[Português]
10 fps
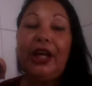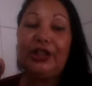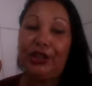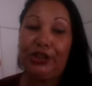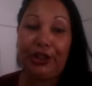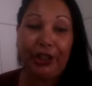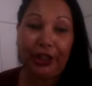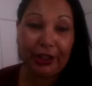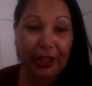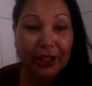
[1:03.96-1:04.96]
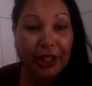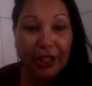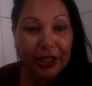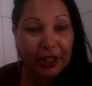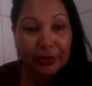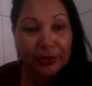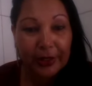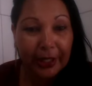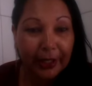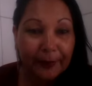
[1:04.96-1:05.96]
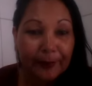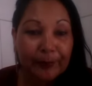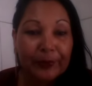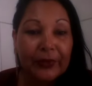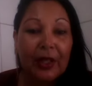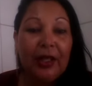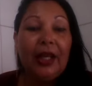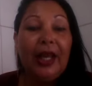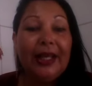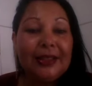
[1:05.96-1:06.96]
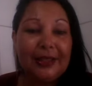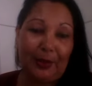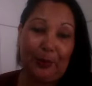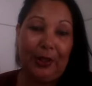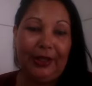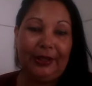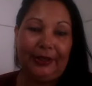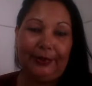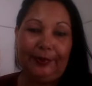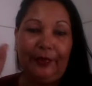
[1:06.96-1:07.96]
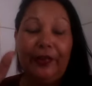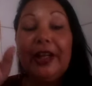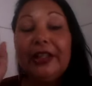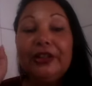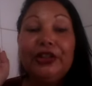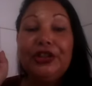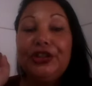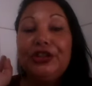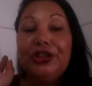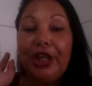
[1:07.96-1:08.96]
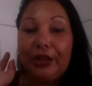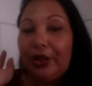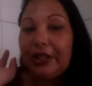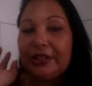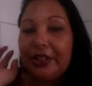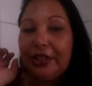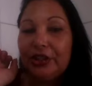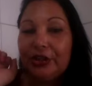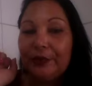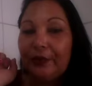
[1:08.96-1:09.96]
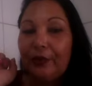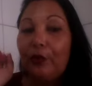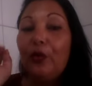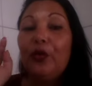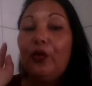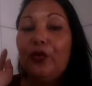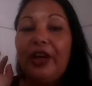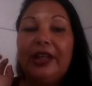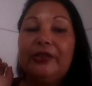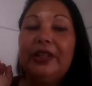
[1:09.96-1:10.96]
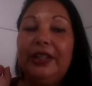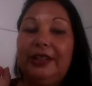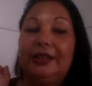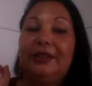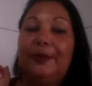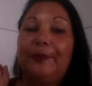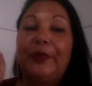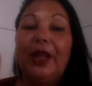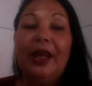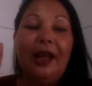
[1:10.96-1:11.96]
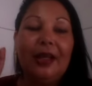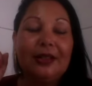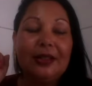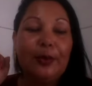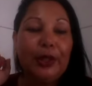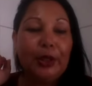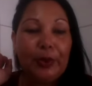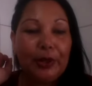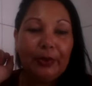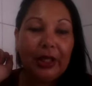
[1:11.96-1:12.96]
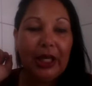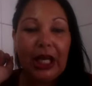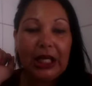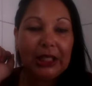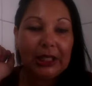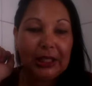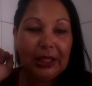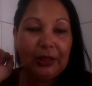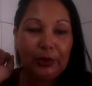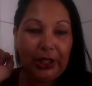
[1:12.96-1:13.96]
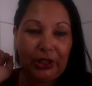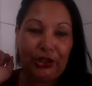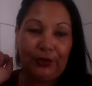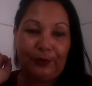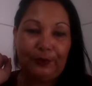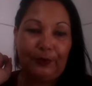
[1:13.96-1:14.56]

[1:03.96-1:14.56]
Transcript: a gente tem que entender isso, né? Esta semana, falando de, de, de adolescente, vou falar de uma criança. Essa semana minha irmã, ela cria um netinho.